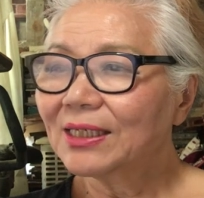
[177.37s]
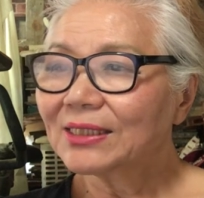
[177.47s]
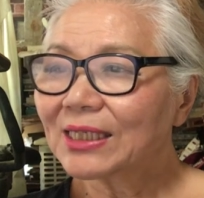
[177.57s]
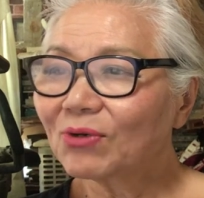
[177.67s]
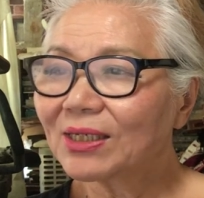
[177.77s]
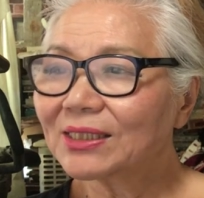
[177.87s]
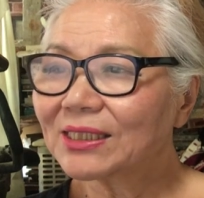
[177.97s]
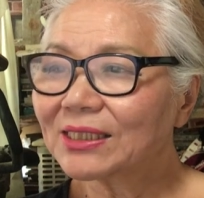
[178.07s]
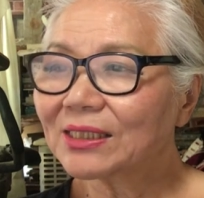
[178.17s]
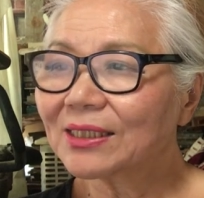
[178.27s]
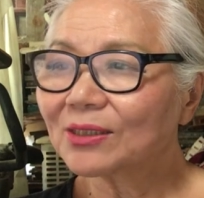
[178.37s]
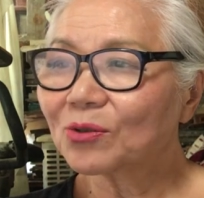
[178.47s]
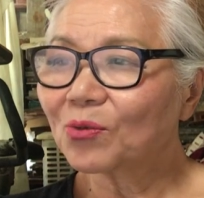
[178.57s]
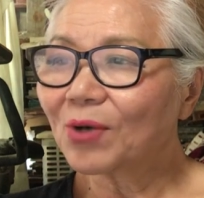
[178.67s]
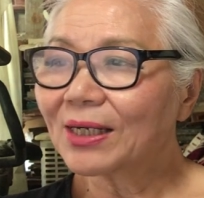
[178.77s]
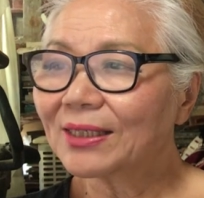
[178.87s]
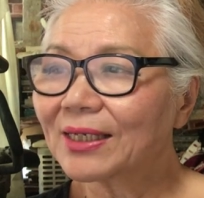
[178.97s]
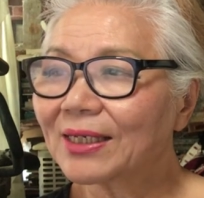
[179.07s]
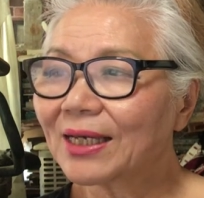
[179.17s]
사원까지 걸어가도록 관광객이